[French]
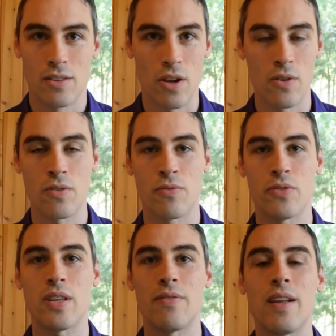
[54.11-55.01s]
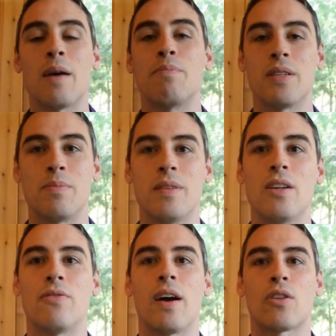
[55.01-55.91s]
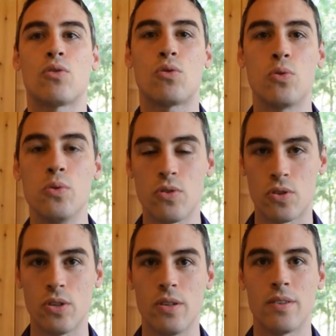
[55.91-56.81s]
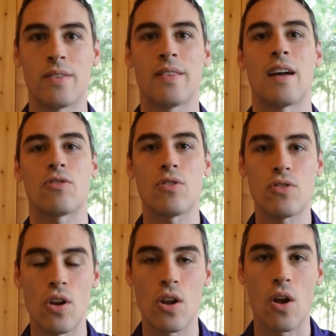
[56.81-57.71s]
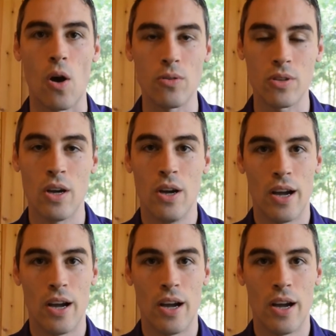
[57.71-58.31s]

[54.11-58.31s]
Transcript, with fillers: Donc, vous avez la possibilité de faire tout ça dans un seul compte